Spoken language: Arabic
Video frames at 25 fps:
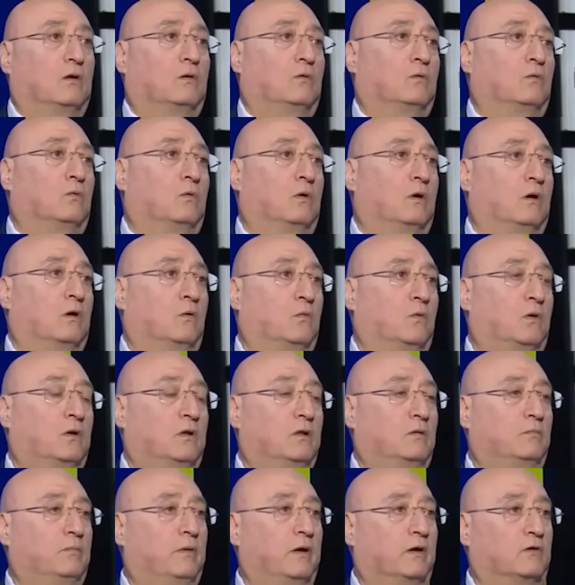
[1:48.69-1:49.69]

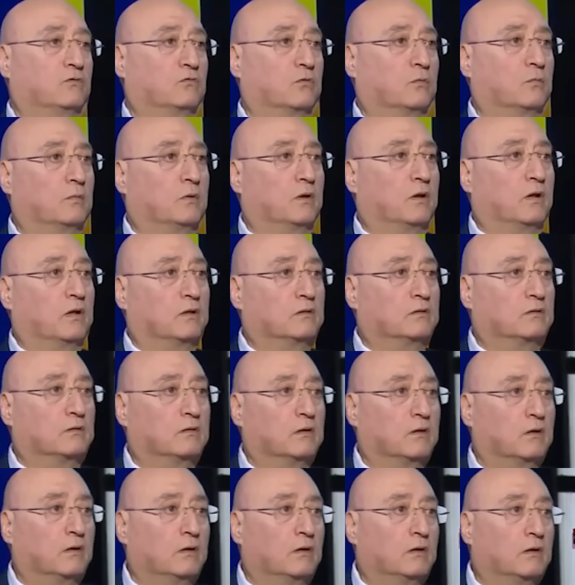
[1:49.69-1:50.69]
ووليد بيك جملاط
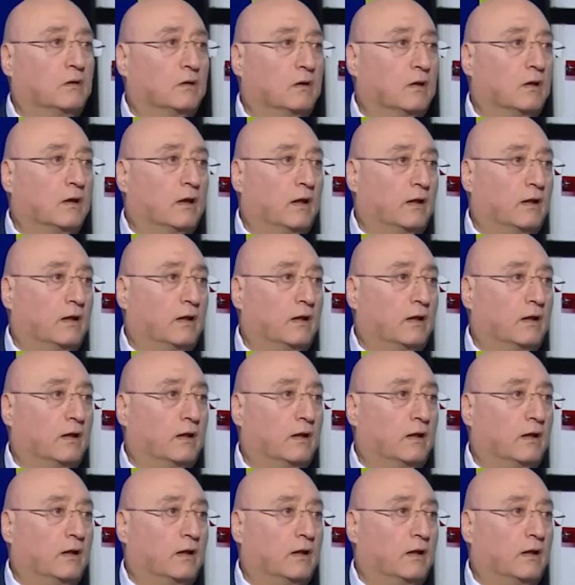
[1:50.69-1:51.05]
كل